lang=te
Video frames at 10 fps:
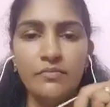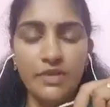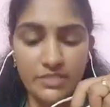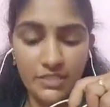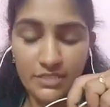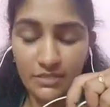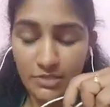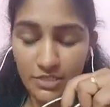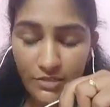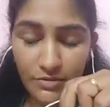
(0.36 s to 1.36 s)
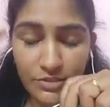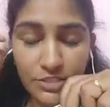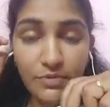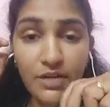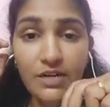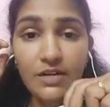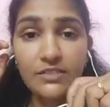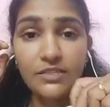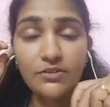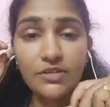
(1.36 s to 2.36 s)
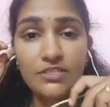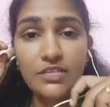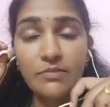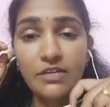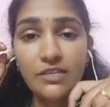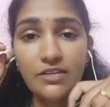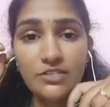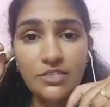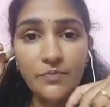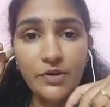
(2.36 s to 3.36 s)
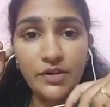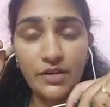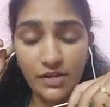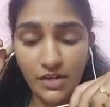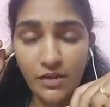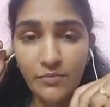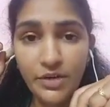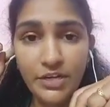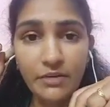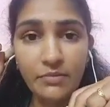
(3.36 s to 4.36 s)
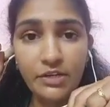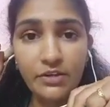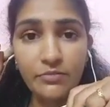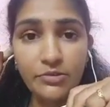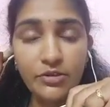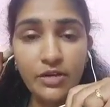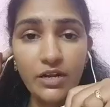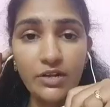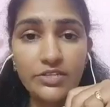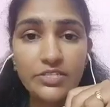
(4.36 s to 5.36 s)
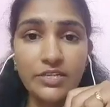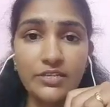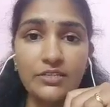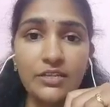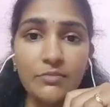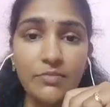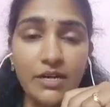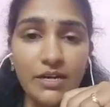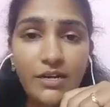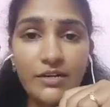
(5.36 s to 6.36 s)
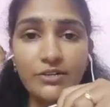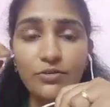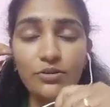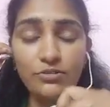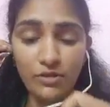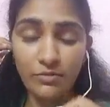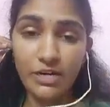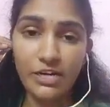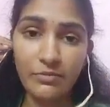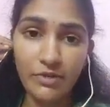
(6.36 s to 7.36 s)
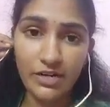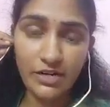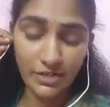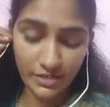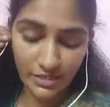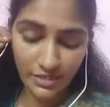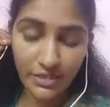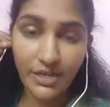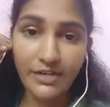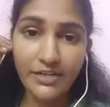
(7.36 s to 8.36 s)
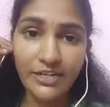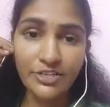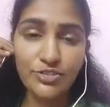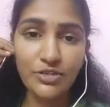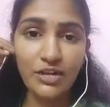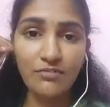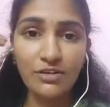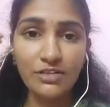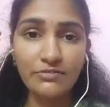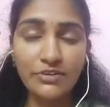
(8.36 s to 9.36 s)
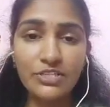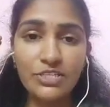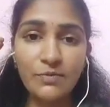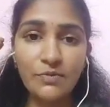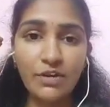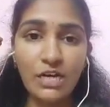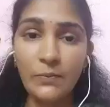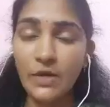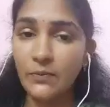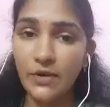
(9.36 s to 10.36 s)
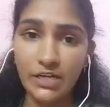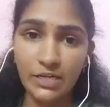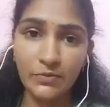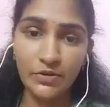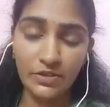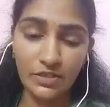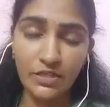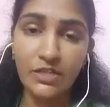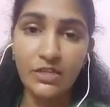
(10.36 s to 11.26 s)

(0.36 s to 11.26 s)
ప్రజల సమస్యల గురించి మాట్లాడుతూ ఉంటే సమాధానం చెప్పడం రాక మీడియా మైకులు ముందుకు రాగానే ఇష్టరీతిగా మాట్లాడి నోటితోల మాటలు మాట్లాడి గడ్డెంటించుకునే అలవాటు వైసీపీ వాళ్ళకి పరిపాటు అయిపోయింది